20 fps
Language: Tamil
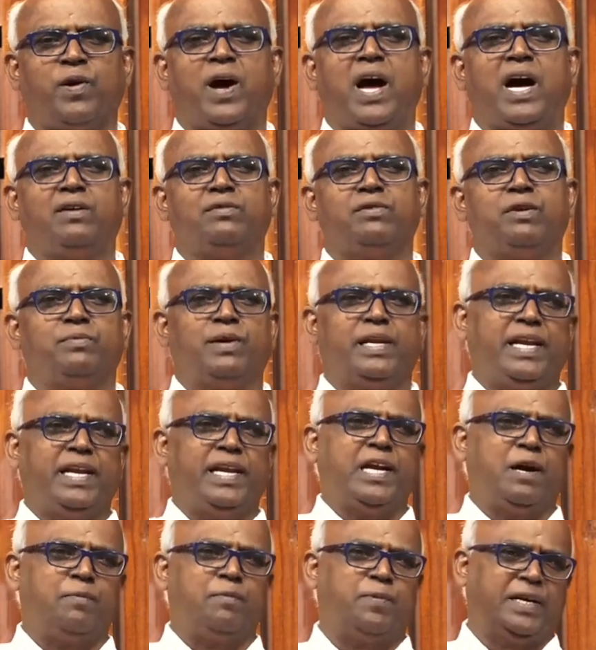உன் பாவம்
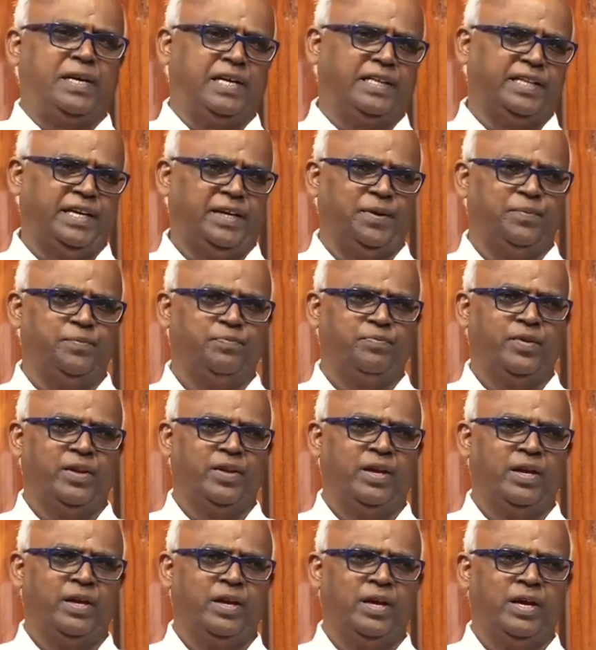மன்னிக்கப்பட்டது
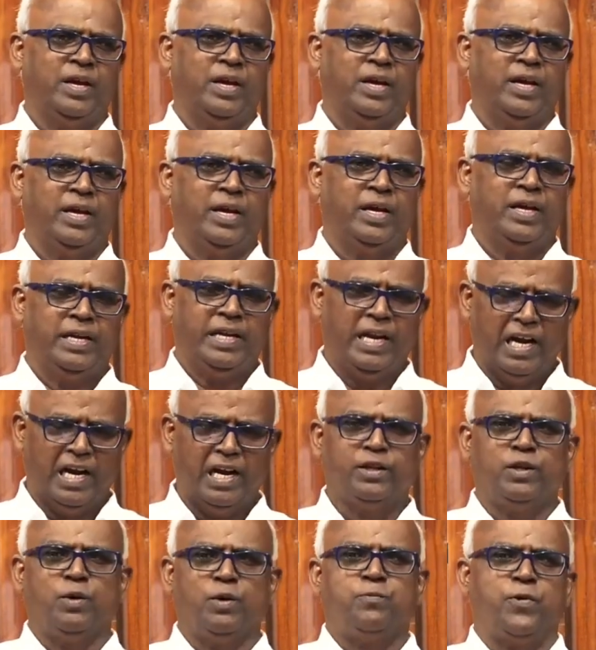
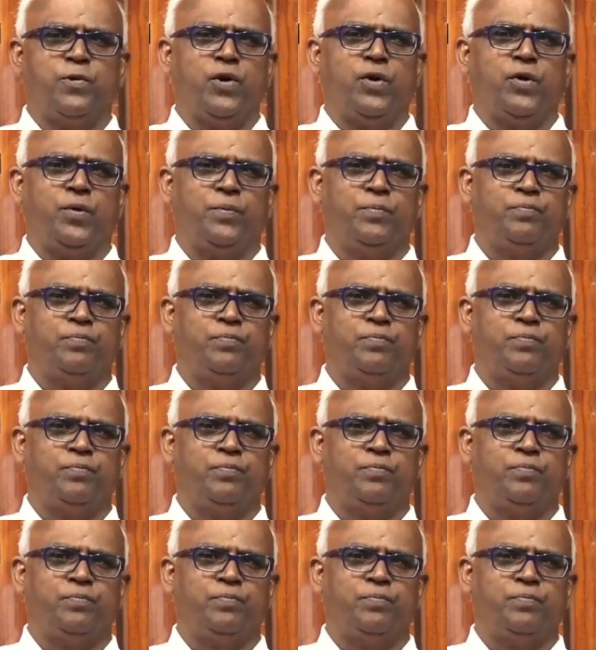எழுந்து போ